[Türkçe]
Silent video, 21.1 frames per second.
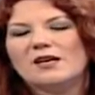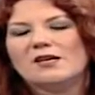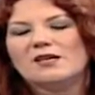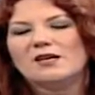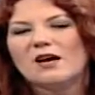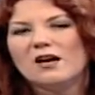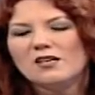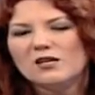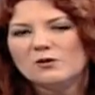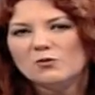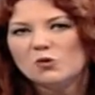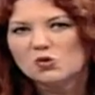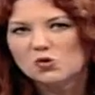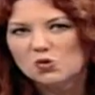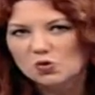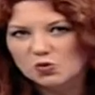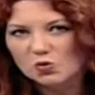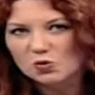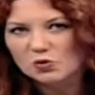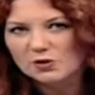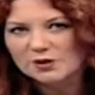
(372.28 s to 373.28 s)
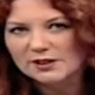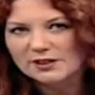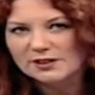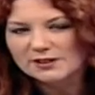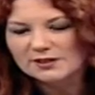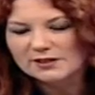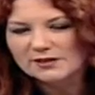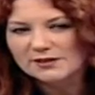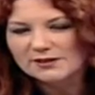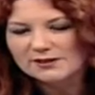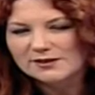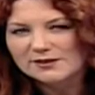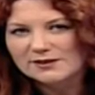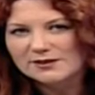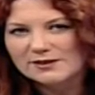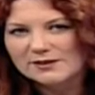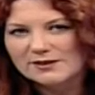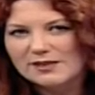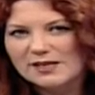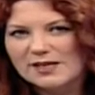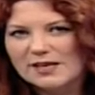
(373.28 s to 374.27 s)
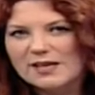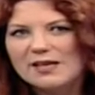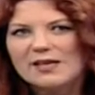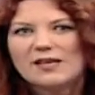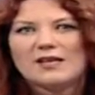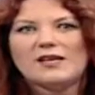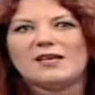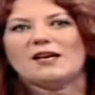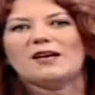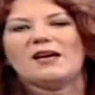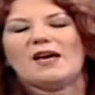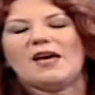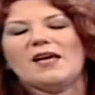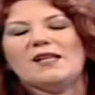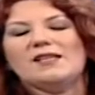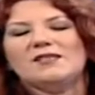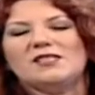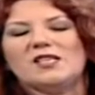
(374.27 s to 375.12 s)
Kaygı bozukluklarının en